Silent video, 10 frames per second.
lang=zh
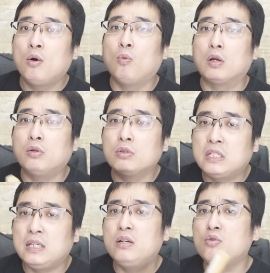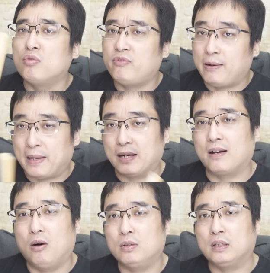我从金融方面
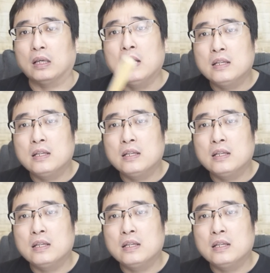搞你。